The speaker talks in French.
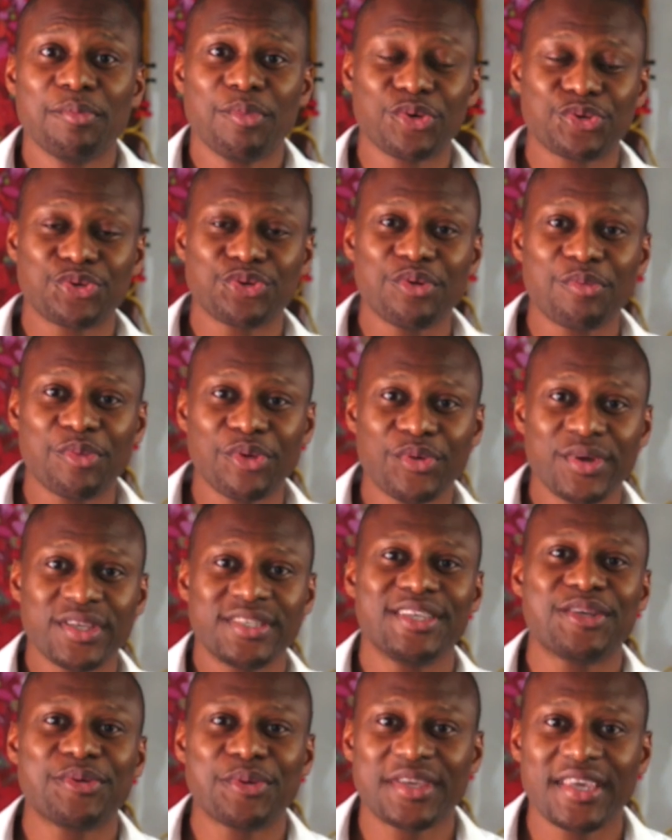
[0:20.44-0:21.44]
Bonjour, mon nom est
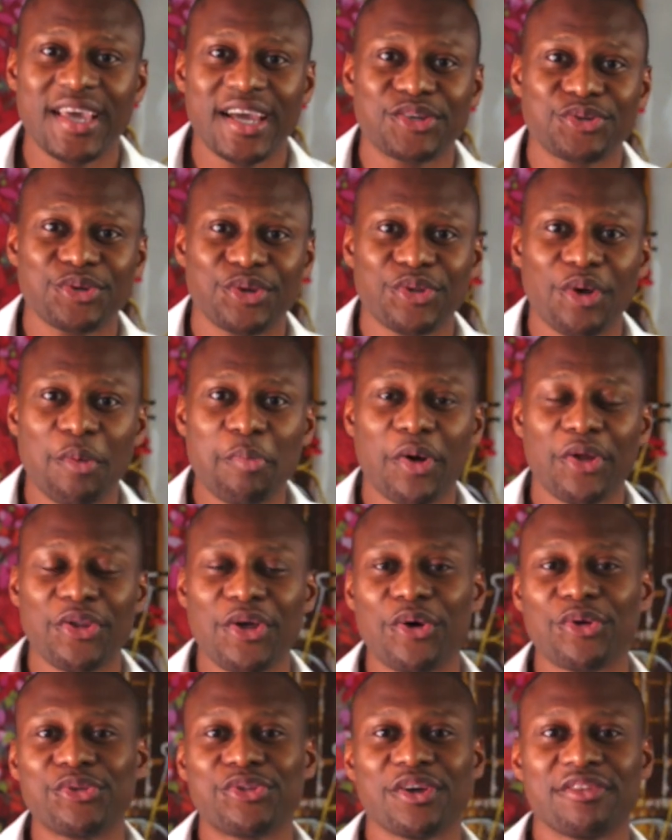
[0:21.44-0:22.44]
Zico Kiak, je suis
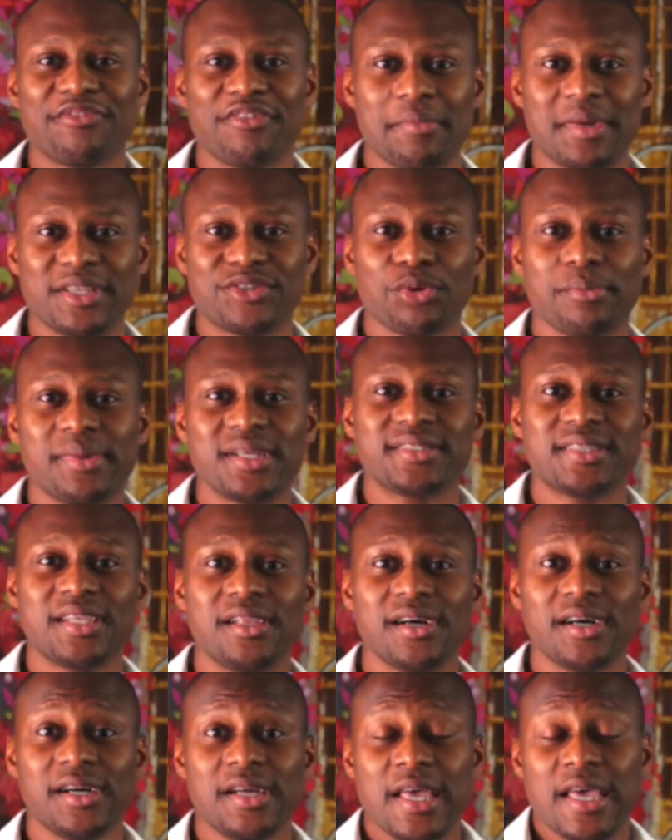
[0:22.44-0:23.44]
entrepreneur, auteur de formation best-seller